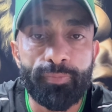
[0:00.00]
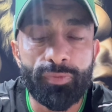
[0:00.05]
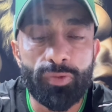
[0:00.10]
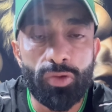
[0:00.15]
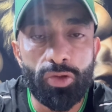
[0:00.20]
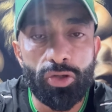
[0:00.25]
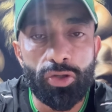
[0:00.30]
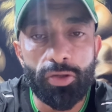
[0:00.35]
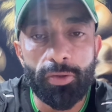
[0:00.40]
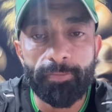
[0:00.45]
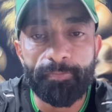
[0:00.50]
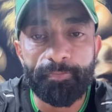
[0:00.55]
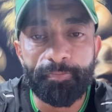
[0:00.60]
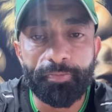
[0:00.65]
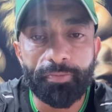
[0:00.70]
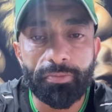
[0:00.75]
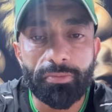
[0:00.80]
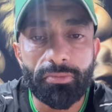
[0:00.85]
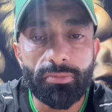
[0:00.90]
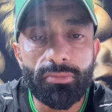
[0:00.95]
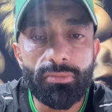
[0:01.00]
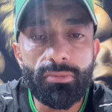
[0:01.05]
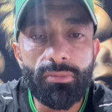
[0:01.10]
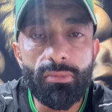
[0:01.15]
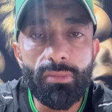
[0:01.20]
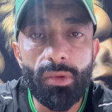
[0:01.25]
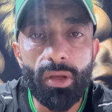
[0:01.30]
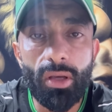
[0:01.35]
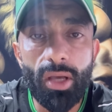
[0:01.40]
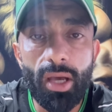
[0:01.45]
Ну, в общем,
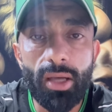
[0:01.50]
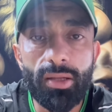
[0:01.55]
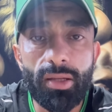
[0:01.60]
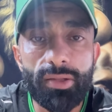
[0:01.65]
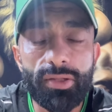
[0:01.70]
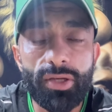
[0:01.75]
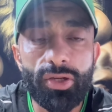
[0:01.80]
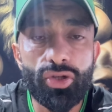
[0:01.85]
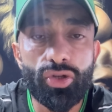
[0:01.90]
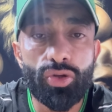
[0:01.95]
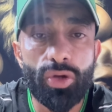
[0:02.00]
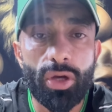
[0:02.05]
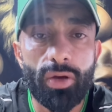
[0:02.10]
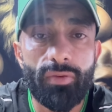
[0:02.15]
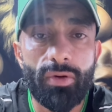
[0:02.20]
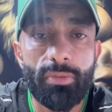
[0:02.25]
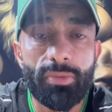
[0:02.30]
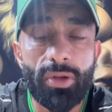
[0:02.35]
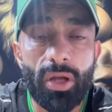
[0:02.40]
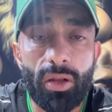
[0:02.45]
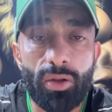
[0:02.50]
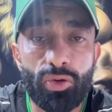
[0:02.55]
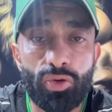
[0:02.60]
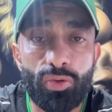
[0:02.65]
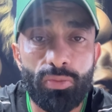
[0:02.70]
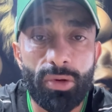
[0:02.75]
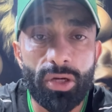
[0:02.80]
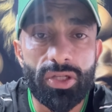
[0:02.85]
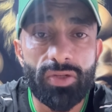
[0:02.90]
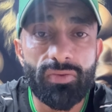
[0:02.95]
я надеюсь, что я вам дал
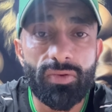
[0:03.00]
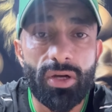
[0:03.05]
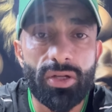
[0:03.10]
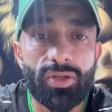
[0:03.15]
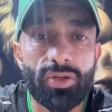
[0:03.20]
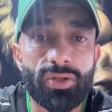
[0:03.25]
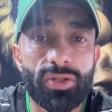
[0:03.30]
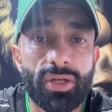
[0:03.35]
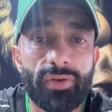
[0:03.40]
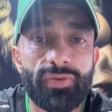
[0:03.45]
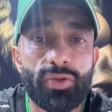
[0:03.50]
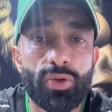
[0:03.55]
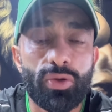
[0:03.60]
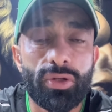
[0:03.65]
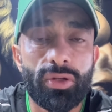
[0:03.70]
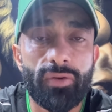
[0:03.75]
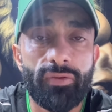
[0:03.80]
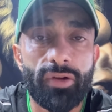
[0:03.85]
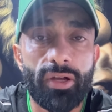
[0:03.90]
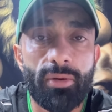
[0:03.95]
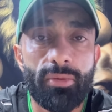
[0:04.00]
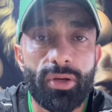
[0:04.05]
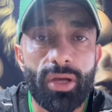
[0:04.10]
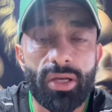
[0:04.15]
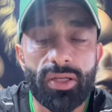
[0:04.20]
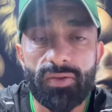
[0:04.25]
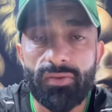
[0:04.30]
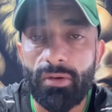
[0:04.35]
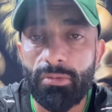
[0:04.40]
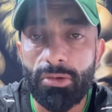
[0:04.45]
эту мотивацию за все это время. Я
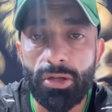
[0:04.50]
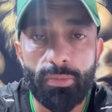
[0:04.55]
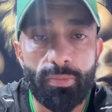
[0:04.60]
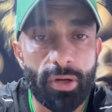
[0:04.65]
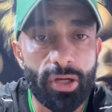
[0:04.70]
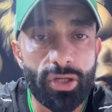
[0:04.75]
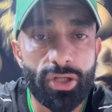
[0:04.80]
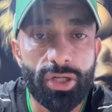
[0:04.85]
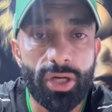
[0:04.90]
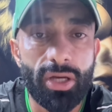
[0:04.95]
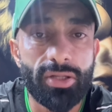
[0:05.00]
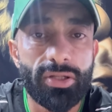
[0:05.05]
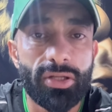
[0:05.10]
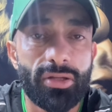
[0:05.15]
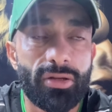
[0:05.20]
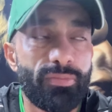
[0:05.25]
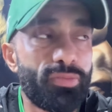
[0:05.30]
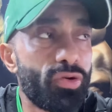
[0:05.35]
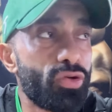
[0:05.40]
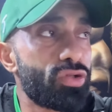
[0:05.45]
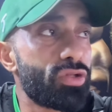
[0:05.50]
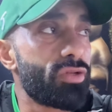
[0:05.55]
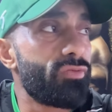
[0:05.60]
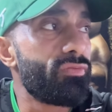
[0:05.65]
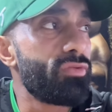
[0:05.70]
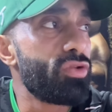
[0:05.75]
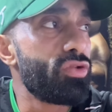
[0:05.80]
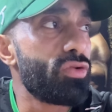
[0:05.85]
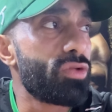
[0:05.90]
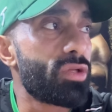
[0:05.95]
с вами не прощаюсь, это просто
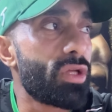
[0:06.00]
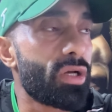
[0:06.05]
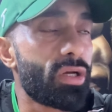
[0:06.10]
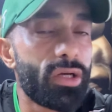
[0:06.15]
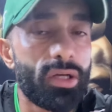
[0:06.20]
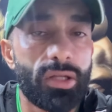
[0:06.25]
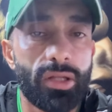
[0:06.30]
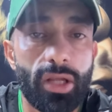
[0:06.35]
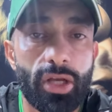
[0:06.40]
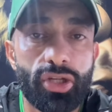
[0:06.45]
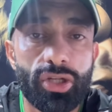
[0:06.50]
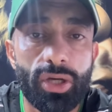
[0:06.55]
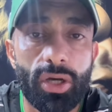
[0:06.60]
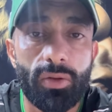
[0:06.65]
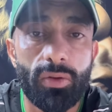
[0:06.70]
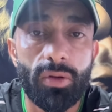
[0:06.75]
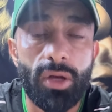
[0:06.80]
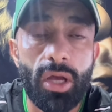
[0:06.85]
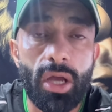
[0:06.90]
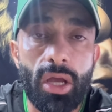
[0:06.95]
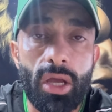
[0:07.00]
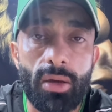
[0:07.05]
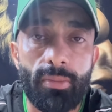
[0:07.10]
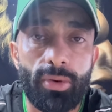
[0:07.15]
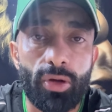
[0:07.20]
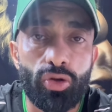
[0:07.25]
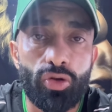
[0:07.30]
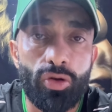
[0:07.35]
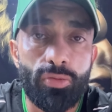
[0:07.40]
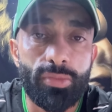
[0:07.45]
видео так, начало.
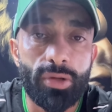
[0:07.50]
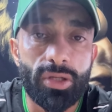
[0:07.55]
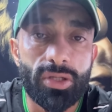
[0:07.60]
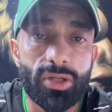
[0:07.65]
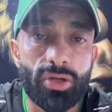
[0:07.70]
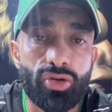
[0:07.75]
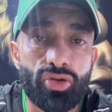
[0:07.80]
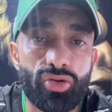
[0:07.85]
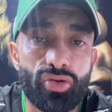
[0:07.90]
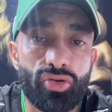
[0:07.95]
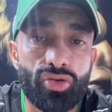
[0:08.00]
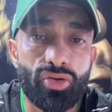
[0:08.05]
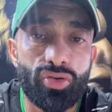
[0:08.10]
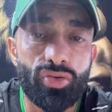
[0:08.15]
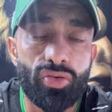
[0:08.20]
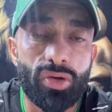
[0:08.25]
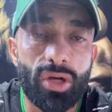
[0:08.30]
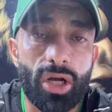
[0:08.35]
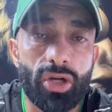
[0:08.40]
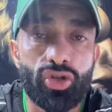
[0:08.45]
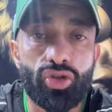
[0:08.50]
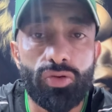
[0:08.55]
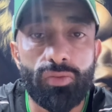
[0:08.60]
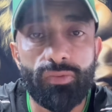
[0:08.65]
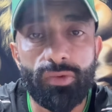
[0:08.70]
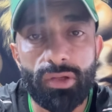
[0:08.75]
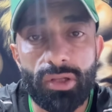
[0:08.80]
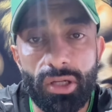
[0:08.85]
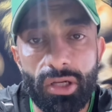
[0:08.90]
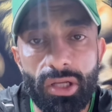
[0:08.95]
Потом я скажу, ну как, чтобы
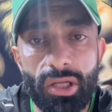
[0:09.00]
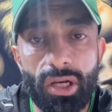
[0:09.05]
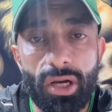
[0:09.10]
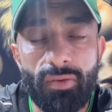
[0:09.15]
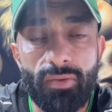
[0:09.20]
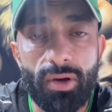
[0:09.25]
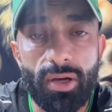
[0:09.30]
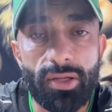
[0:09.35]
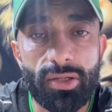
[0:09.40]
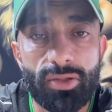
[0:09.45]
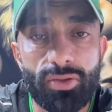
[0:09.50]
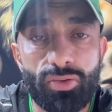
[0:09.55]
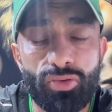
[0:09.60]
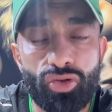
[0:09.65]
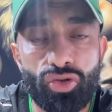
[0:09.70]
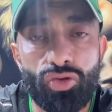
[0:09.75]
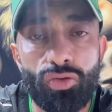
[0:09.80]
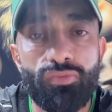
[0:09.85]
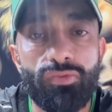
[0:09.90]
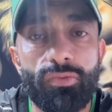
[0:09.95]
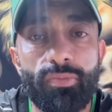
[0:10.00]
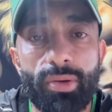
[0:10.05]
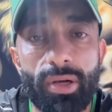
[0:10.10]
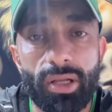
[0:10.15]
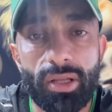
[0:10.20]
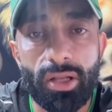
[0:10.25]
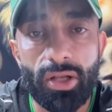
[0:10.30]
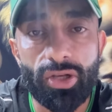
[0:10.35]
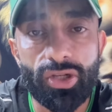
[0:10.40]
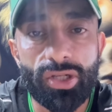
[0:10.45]
вы тренировались, ну чтобы
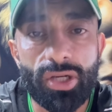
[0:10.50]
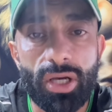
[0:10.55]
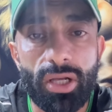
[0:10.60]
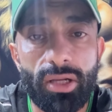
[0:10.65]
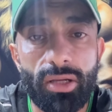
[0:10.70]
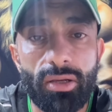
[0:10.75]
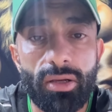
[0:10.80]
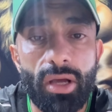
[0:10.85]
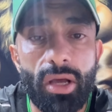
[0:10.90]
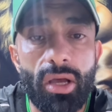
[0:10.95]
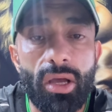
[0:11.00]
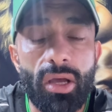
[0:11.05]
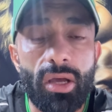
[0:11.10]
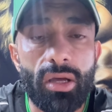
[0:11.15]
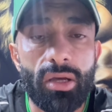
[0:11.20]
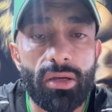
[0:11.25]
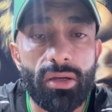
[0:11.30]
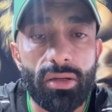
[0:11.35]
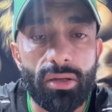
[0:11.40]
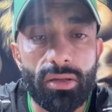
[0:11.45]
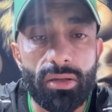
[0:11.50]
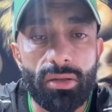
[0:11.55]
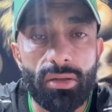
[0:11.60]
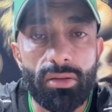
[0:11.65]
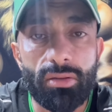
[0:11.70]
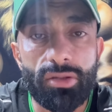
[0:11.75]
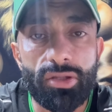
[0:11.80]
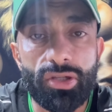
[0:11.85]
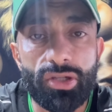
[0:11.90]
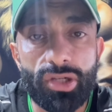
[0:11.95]
продолжали, э,
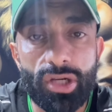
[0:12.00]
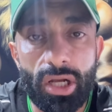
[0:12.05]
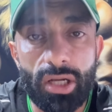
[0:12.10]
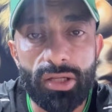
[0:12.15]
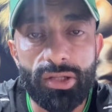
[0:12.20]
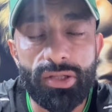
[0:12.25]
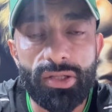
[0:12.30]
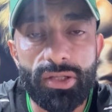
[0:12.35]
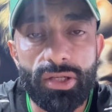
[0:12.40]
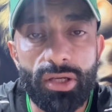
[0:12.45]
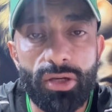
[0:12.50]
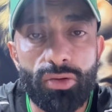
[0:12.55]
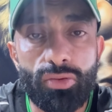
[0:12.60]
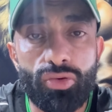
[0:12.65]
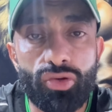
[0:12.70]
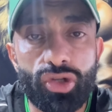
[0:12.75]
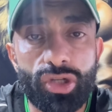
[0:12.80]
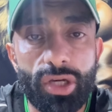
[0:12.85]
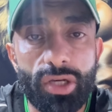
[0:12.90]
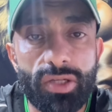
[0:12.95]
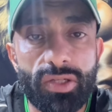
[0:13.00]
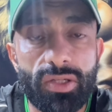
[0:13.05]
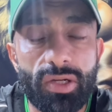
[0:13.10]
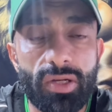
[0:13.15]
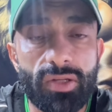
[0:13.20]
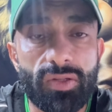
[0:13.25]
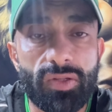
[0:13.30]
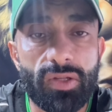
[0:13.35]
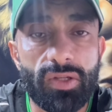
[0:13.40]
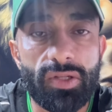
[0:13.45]
держали диету 6
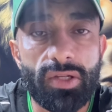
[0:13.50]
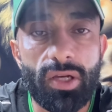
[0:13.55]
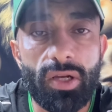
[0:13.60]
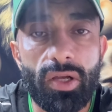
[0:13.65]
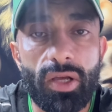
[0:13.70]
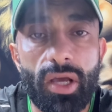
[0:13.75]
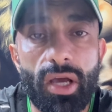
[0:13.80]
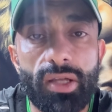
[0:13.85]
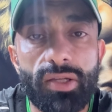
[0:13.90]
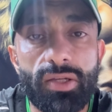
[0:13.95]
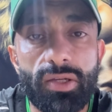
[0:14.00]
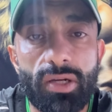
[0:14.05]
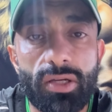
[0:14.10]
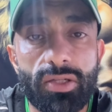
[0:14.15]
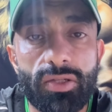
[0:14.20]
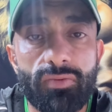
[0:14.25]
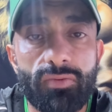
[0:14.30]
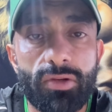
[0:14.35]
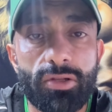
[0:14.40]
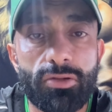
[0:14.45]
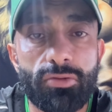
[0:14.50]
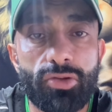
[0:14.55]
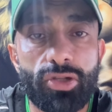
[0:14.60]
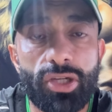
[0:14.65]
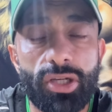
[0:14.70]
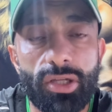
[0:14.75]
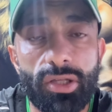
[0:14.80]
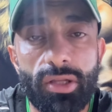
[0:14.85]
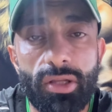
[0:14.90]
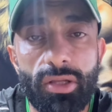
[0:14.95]
раз в неделю. и один раз у вас
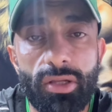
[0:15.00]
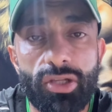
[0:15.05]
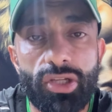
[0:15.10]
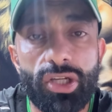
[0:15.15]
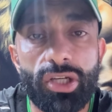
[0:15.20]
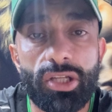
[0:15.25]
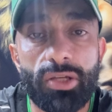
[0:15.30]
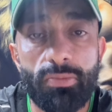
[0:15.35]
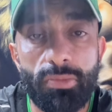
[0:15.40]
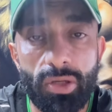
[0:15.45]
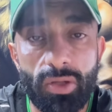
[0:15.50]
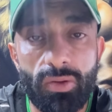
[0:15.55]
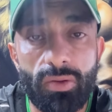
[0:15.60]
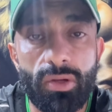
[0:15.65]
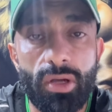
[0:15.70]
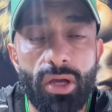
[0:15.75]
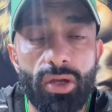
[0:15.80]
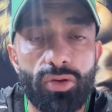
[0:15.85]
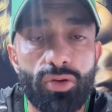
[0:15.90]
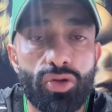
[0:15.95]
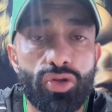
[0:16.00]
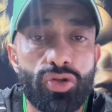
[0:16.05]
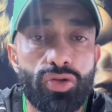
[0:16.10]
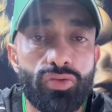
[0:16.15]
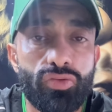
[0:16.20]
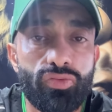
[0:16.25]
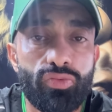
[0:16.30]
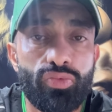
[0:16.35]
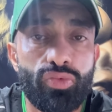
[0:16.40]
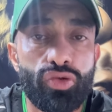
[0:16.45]
чит, читмил, то есть
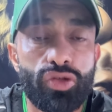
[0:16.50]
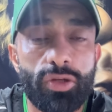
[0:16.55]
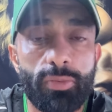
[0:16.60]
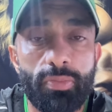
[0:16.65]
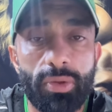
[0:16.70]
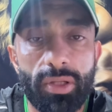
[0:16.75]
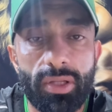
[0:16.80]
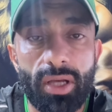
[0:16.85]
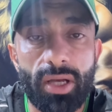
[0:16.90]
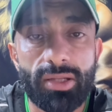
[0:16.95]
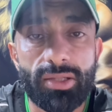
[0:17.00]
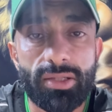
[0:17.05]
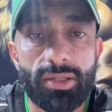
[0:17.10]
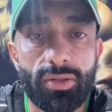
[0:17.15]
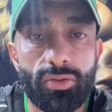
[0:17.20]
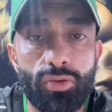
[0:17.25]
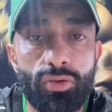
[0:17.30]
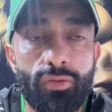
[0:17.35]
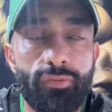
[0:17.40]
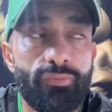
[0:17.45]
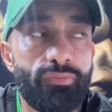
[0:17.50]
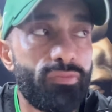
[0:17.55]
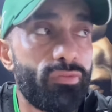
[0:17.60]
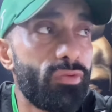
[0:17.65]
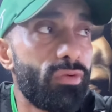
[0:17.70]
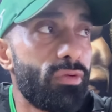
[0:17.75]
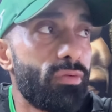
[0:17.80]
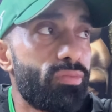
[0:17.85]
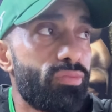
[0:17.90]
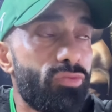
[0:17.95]
будете питаться, но в
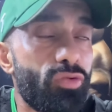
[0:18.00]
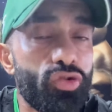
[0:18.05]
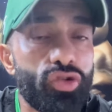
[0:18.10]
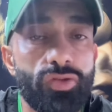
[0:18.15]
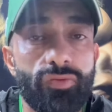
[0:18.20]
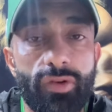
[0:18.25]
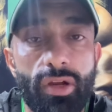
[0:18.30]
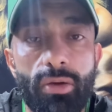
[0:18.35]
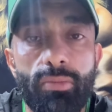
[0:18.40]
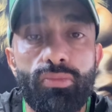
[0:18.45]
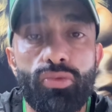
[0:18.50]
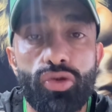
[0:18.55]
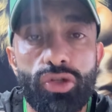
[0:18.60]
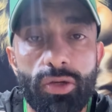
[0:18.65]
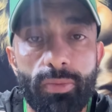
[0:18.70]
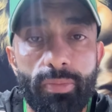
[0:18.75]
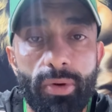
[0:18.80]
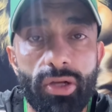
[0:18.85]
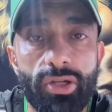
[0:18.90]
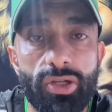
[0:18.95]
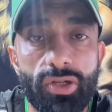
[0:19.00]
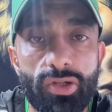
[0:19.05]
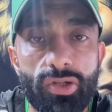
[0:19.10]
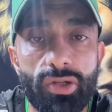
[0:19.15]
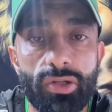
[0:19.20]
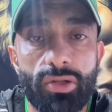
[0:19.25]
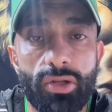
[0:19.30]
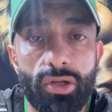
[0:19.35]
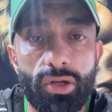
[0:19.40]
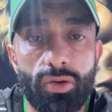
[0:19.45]
то, в то же время будете
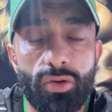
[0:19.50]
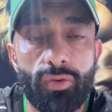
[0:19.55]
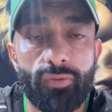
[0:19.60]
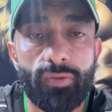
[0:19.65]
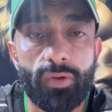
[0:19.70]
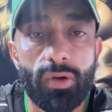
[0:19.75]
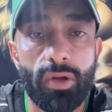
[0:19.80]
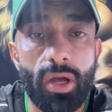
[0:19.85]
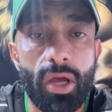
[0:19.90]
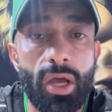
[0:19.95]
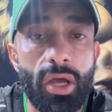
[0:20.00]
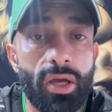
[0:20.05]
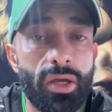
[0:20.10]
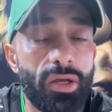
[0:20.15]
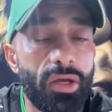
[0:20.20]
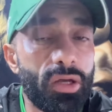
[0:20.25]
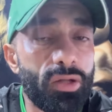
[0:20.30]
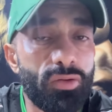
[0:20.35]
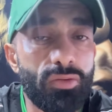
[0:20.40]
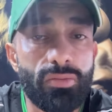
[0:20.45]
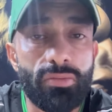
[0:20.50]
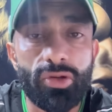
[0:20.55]
поддерживать тренировку. Я думаю,